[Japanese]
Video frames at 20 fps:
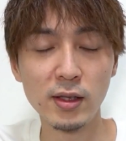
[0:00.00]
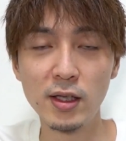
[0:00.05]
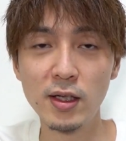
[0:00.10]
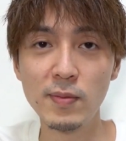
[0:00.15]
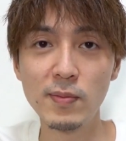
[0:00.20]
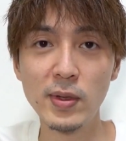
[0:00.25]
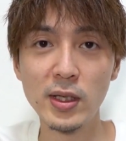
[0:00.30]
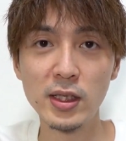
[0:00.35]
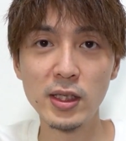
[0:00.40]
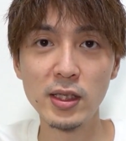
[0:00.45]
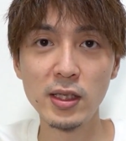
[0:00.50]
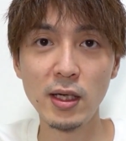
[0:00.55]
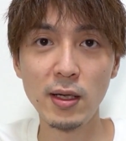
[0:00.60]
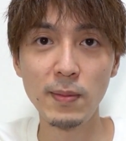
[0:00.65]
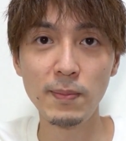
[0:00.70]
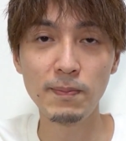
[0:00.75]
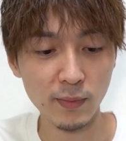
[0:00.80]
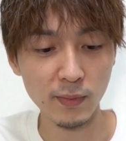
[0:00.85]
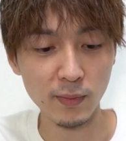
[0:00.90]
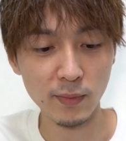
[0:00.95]
続き
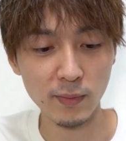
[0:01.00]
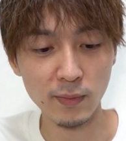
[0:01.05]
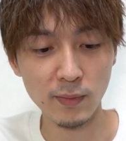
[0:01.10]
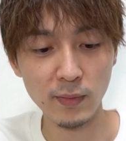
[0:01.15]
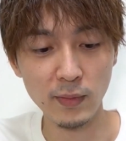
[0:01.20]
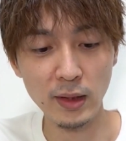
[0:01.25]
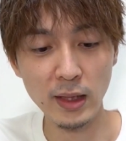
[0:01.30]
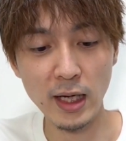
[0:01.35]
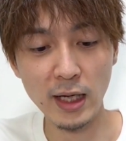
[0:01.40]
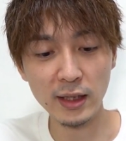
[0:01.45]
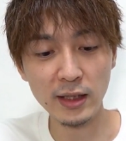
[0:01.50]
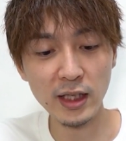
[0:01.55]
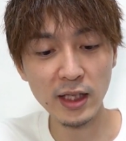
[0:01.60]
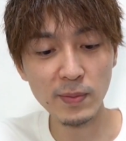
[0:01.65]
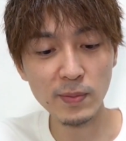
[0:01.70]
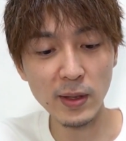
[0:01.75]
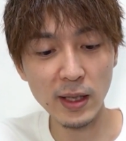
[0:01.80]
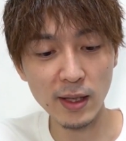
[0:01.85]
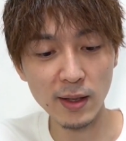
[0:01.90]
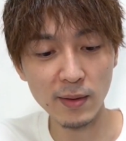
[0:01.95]
まして。
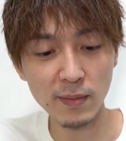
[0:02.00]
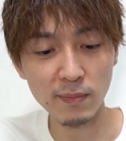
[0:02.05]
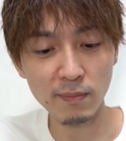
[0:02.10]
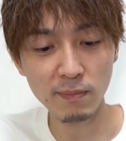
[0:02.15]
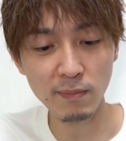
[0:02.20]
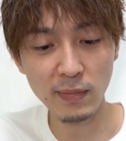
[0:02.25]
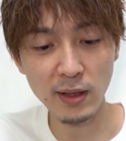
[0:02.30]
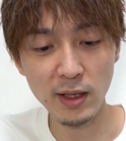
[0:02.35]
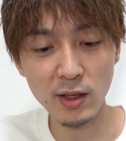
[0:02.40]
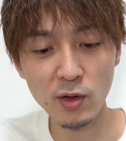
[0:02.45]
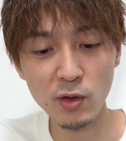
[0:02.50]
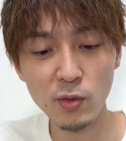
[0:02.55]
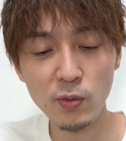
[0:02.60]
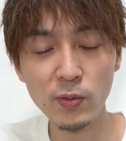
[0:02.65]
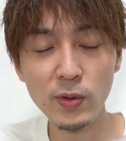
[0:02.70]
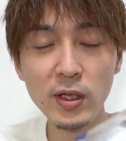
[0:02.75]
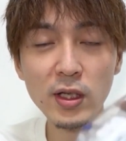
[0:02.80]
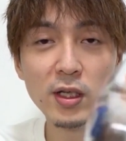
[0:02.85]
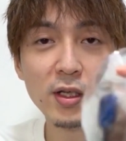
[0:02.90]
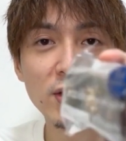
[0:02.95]
なぎば
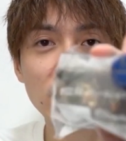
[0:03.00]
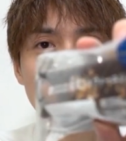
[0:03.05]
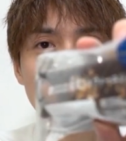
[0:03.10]
ミル